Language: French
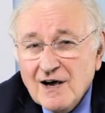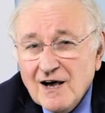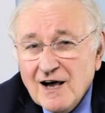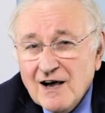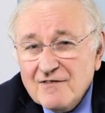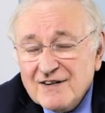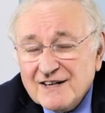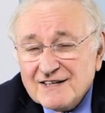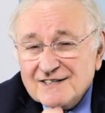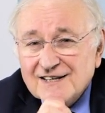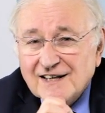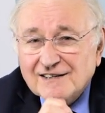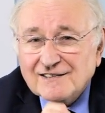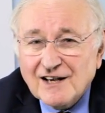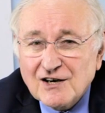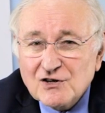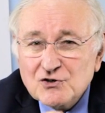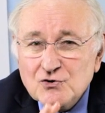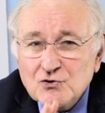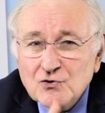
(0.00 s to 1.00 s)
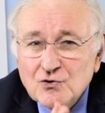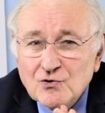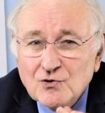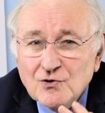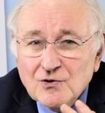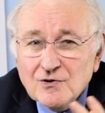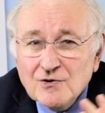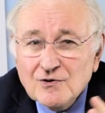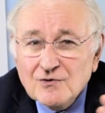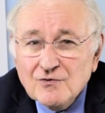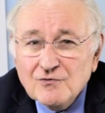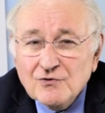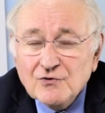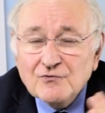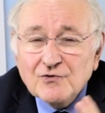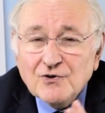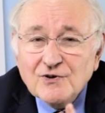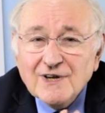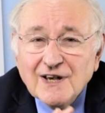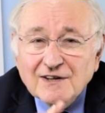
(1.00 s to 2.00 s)
avec certains jeux, vous
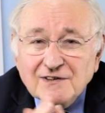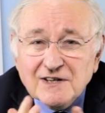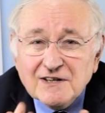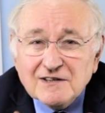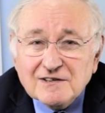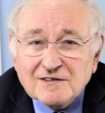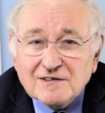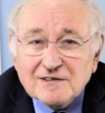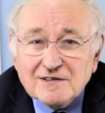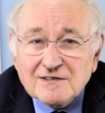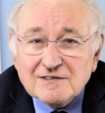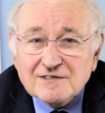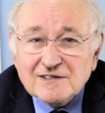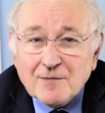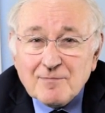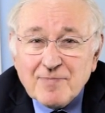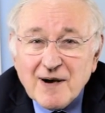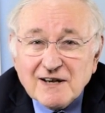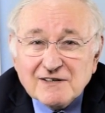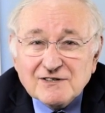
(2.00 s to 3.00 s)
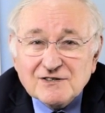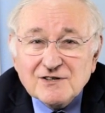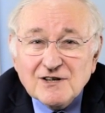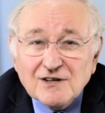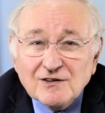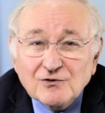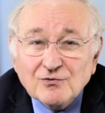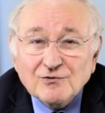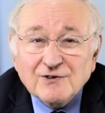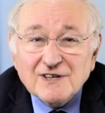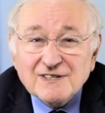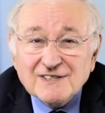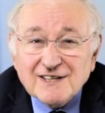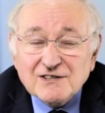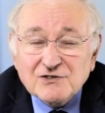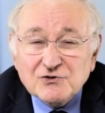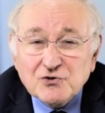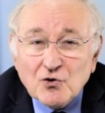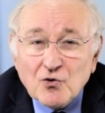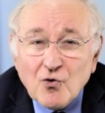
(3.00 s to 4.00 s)
devenez addict. Ça passe toutes les 7
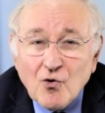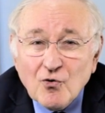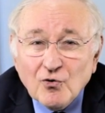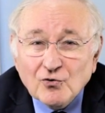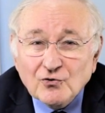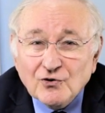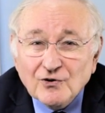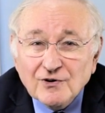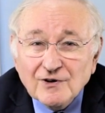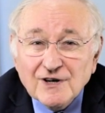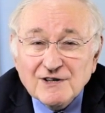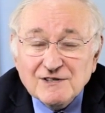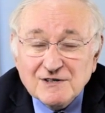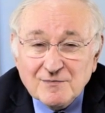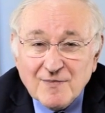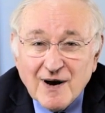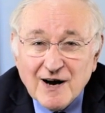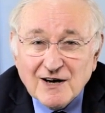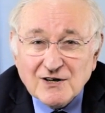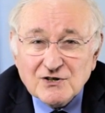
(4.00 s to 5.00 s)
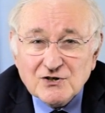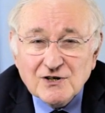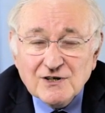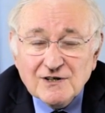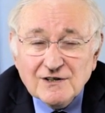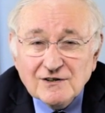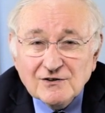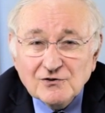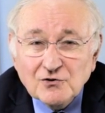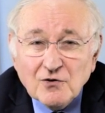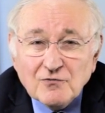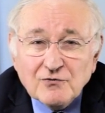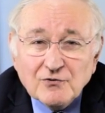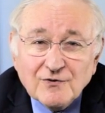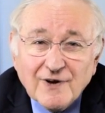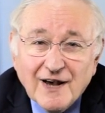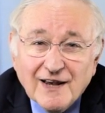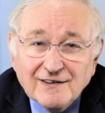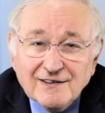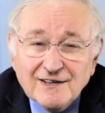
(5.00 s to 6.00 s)
secondes, les images. Donc, vous
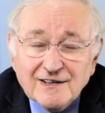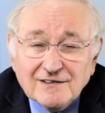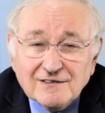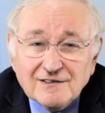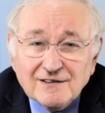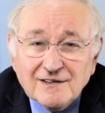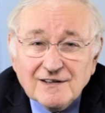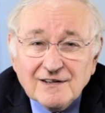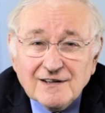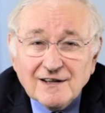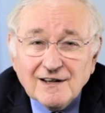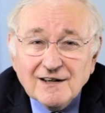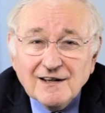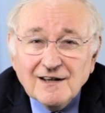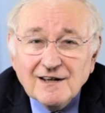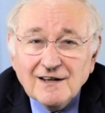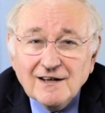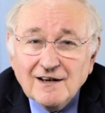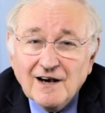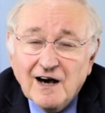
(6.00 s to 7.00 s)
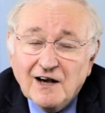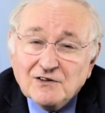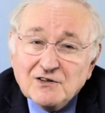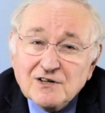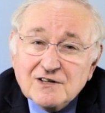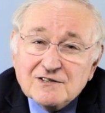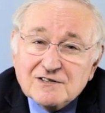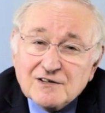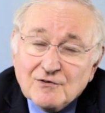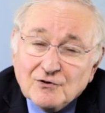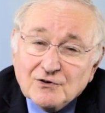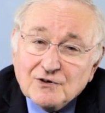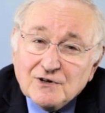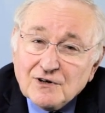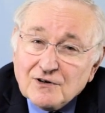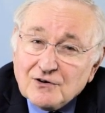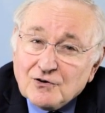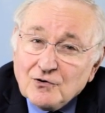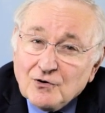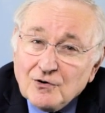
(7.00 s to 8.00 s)
devenez addict. Et addict, ça veut
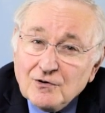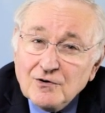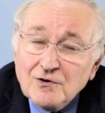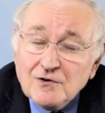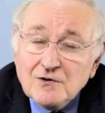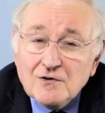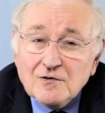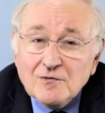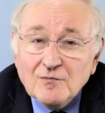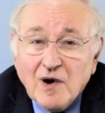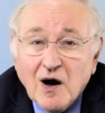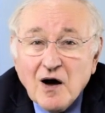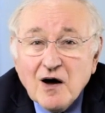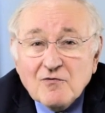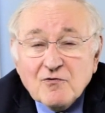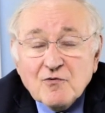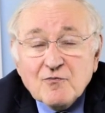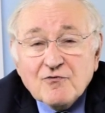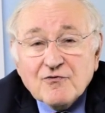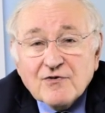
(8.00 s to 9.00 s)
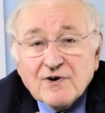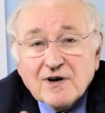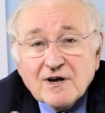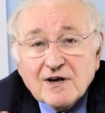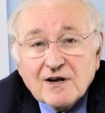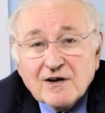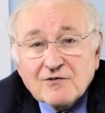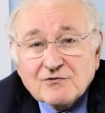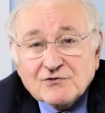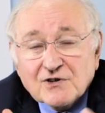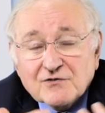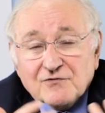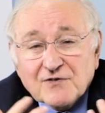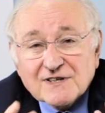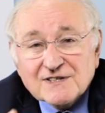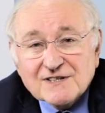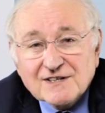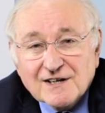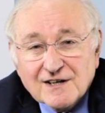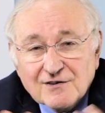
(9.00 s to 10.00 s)
dire que ben, vous, vous êtes
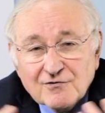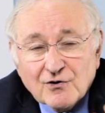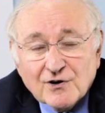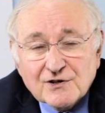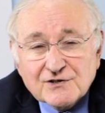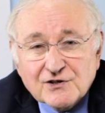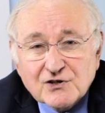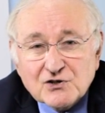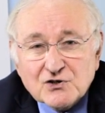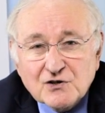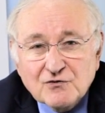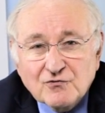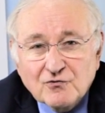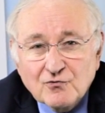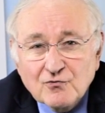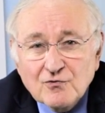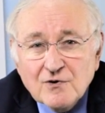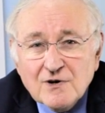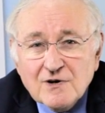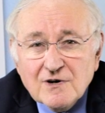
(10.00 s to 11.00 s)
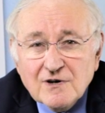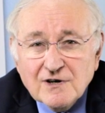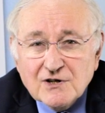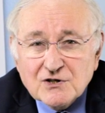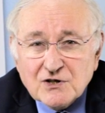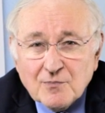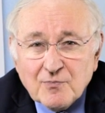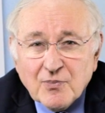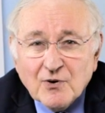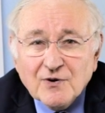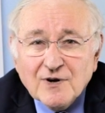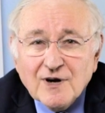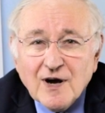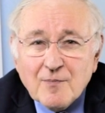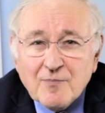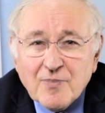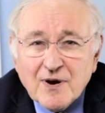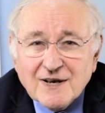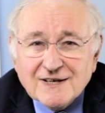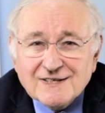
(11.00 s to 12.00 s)
fasciné, vous restez chez vous. Les Japonais
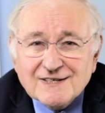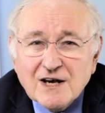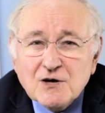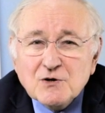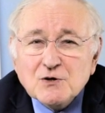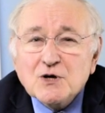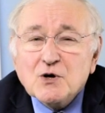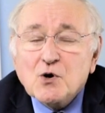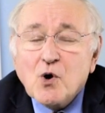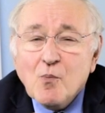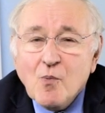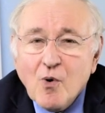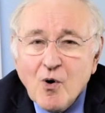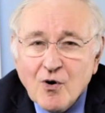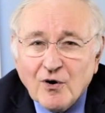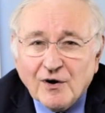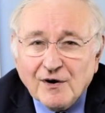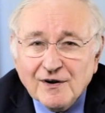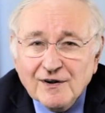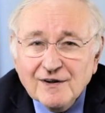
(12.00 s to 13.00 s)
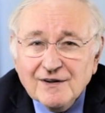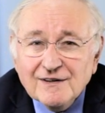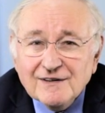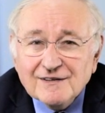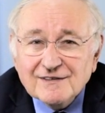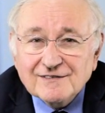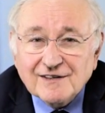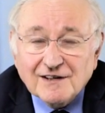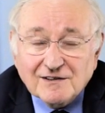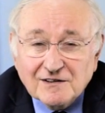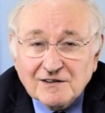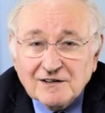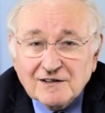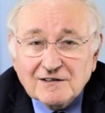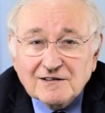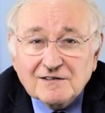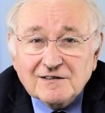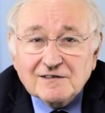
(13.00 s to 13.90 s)
appellent ça le kikomori, c'est-à-dire